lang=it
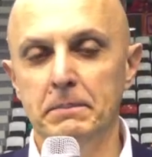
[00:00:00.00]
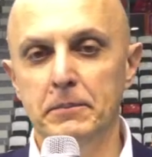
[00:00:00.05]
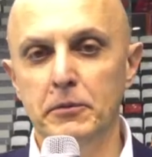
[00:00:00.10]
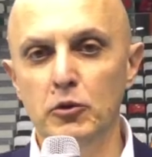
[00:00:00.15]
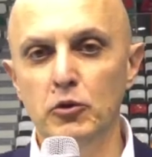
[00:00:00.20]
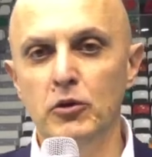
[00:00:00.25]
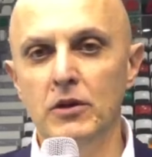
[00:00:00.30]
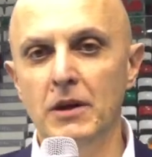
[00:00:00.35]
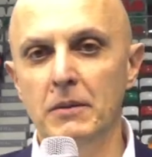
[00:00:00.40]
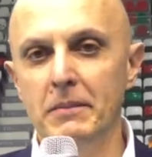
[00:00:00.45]

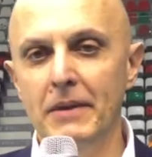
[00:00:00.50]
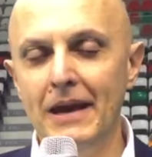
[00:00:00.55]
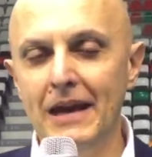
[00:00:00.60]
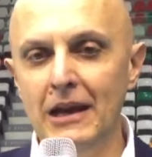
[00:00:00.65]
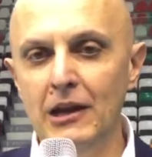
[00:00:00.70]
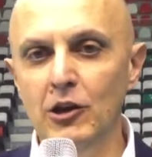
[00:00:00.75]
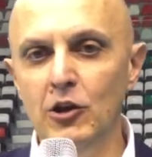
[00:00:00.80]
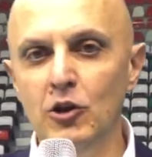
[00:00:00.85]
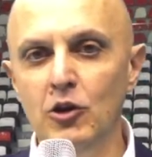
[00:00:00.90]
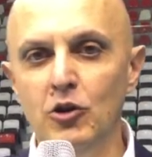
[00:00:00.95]
più che
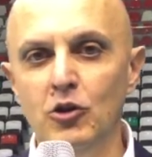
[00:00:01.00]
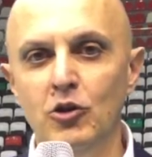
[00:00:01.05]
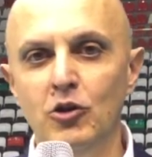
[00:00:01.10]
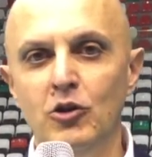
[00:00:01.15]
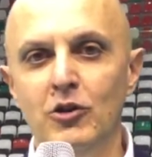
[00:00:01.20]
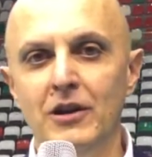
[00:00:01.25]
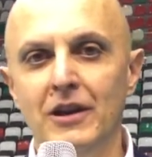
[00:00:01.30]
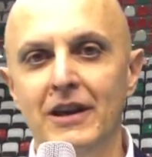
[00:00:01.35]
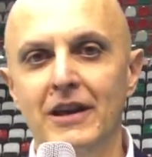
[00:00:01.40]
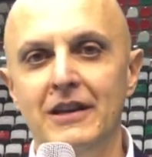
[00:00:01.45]

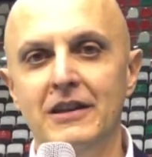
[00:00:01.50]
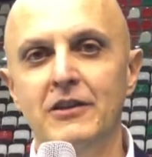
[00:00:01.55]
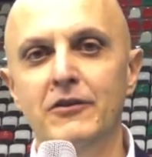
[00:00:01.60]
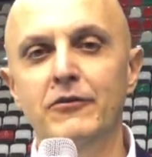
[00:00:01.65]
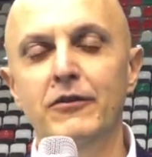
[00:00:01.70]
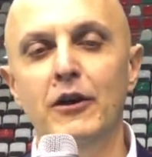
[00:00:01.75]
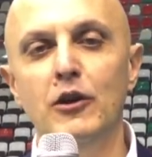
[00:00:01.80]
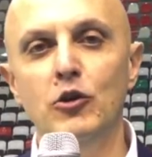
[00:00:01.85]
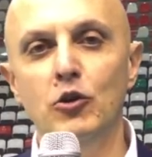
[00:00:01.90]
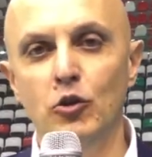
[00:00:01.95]
bello è di
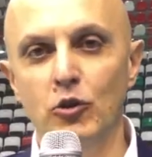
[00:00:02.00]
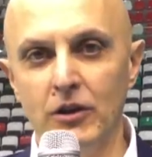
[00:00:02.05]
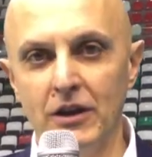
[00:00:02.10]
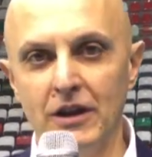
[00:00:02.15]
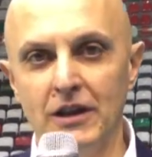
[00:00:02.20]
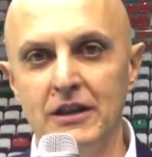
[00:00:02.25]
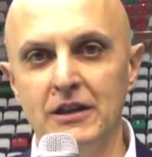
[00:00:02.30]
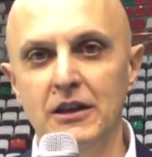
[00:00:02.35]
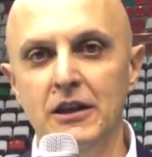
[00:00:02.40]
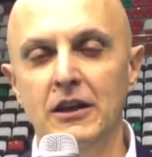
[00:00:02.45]

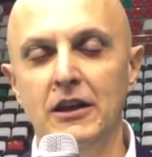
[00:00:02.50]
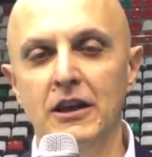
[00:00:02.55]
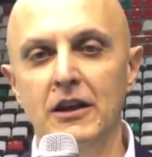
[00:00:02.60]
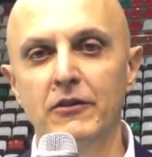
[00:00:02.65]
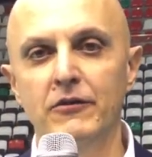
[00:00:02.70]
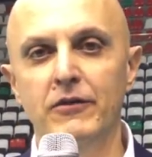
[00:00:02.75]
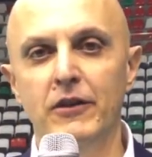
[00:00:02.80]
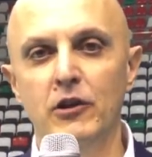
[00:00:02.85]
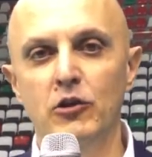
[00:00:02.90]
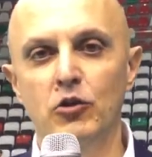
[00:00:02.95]
valore, di
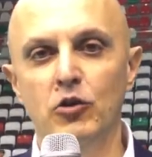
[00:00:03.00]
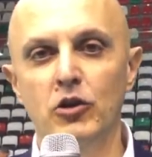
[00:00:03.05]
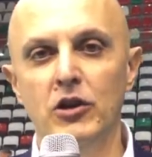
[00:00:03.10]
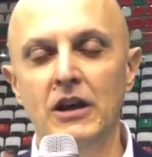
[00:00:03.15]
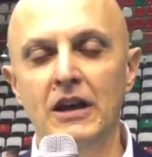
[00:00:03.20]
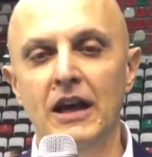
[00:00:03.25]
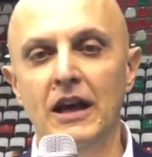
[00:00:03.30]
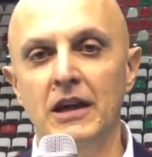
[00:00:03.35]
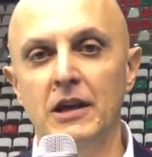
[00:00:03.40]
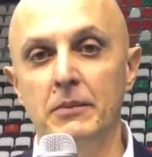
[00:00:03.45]
gran
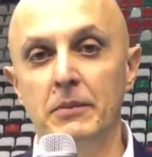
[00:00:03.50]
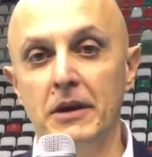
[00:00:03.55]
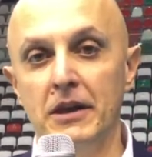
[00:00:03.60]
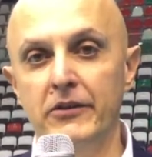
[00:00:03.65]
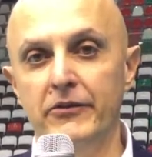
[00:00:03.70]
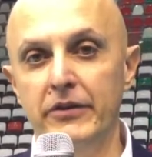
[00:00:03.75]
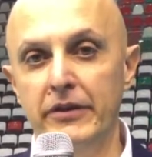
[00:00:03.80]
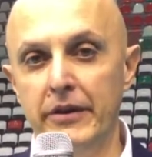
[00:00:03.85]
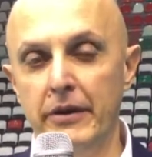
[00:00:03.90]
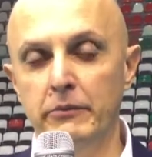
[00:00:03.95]
valore, anche
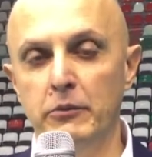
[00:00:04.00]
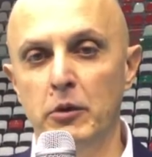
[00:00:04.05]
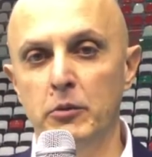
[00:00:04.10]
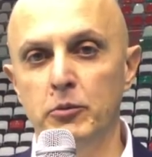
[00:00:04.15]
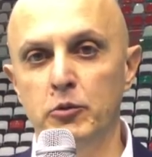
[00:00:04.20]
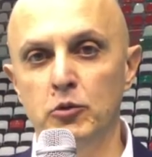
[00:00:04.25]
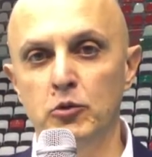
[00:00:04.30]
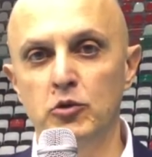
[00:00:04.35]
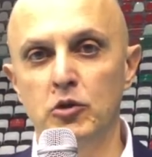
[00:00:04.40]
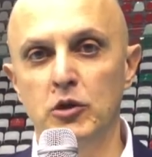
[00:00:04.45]
perché venivamo
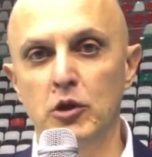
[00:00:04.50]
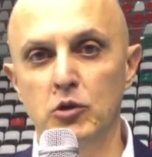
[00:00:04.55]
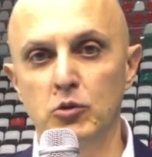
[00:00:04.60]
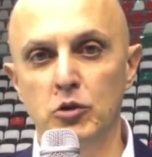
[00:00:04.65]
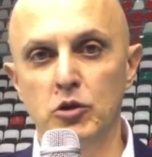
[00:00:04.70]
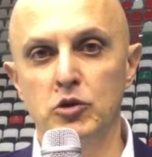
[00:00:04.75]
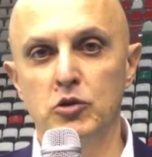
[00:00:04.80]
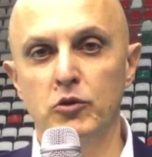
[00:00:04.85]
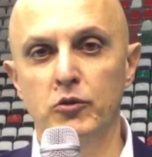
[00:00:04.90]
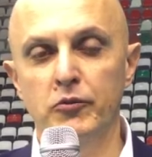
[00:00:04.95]
appunto da
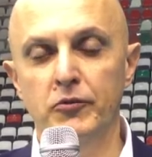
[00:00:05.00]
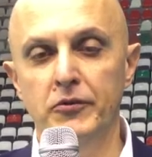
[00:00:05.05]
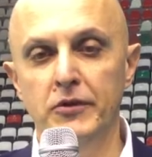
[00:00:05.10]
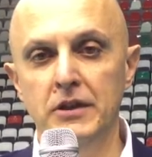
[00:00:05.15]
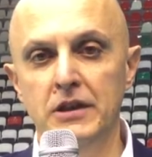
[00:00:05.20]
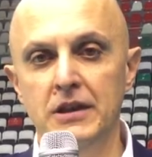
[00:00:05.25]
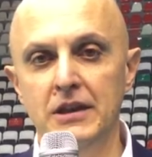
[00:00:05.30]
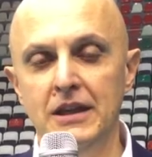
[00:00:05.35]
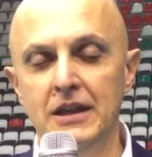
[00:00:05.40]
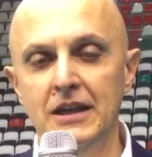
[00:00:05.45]
due
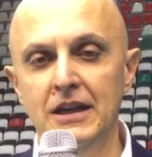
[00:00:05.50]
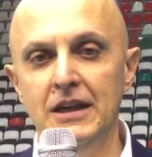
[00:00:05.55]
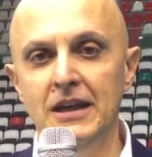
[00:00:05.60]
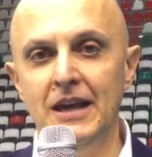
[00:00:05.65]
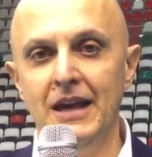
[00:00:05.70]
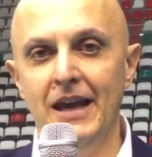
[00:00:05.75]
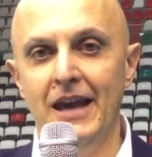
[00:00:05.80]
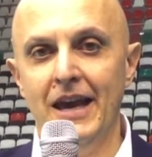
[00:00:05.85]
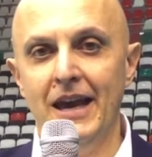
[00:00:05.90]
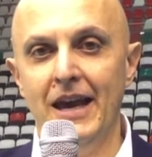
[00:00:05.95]
sconfitte
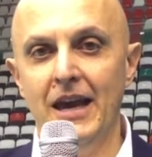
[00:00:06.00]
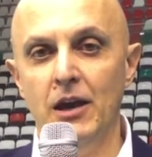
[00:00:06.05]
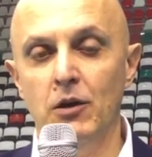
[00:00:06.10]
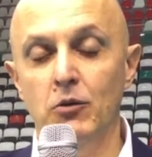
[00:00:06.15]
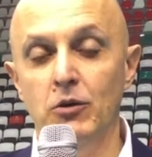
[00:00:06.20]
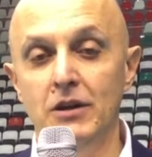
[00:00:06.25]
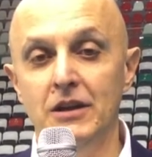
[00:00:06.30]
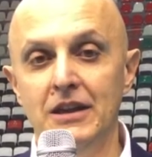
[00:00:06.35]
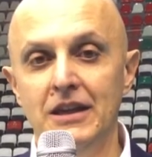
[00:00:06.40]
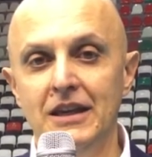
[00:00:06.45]
e
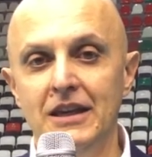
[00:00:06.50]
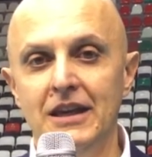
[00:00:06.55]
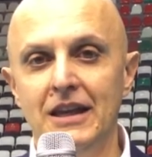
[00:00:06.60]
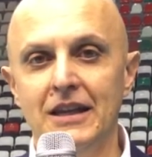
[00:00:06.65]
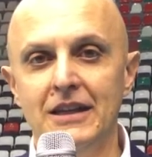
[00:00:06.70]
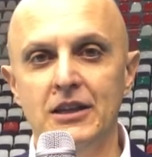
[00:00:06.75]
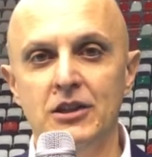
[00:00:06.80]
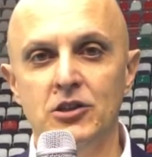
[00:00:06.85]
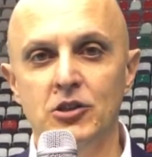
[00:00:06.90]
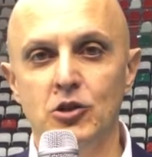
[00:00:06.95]
quindi
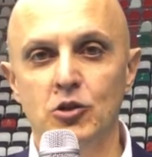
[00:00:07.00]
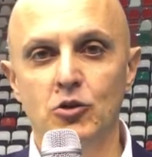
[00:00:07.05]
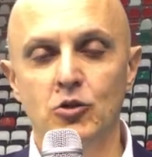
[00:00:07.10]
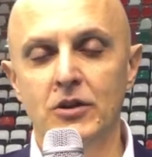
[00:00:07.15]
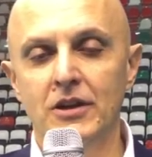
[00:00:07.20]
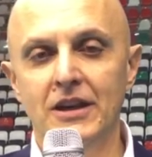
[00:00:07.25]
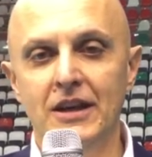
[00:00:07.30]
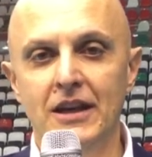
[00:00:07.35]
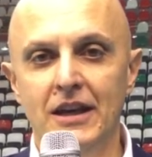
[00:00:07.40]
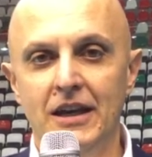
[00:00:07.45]
la
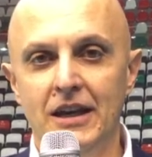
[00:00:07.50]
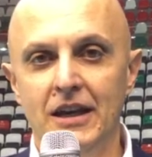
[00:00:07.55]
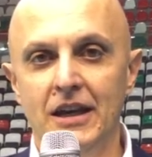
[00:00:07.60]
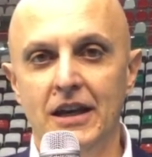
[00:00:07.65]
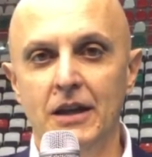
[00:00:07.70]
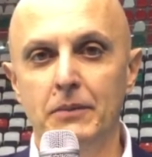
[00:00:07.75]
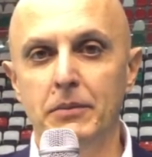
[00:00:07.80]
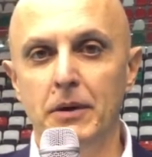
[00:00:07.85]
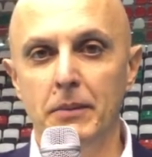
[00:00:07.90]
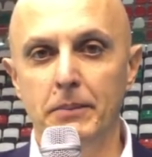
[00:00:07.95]
tensione
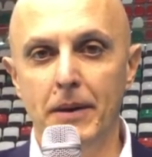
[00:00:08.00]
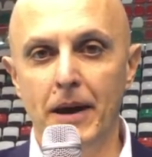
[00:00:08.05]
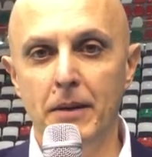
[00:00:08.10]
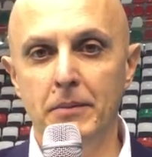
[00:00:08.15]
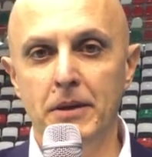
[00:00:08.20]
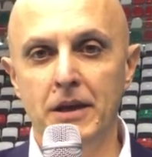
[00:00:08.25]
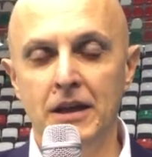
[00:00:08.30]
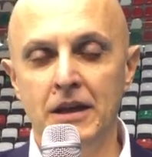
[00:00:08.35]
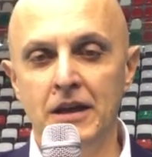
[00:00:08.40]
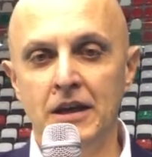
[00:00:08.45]
era
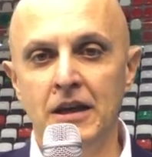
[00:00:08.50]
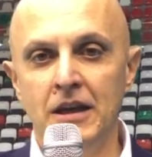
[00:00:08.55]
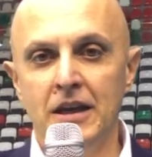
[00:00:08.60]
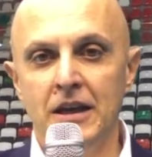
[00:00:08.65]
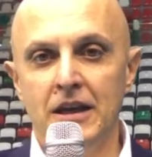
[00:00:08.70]
palpabile.